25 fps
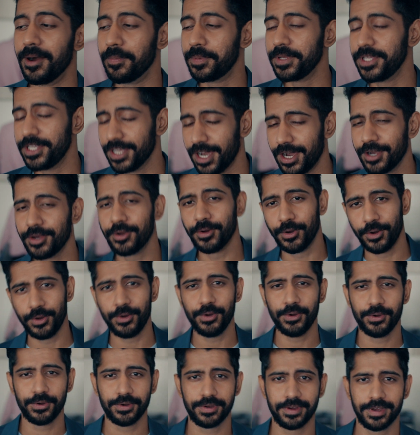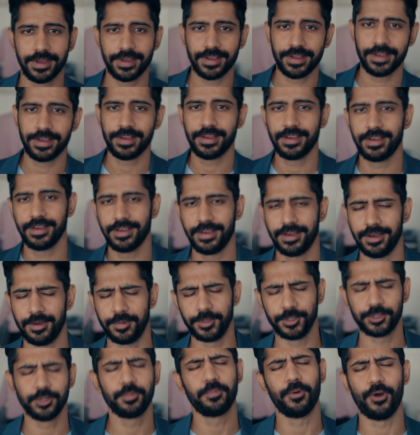अभी यंग हो
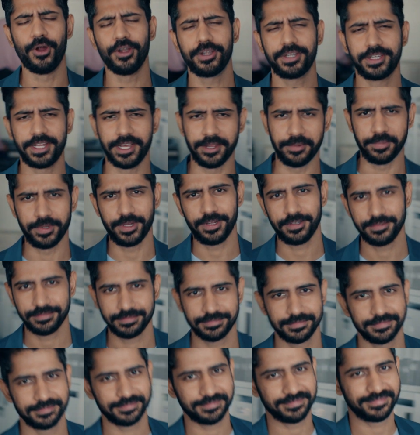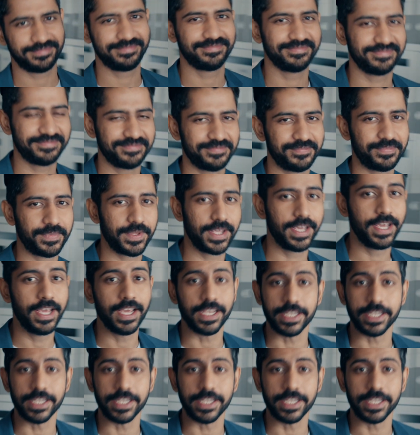अभी तो बहुत टाइम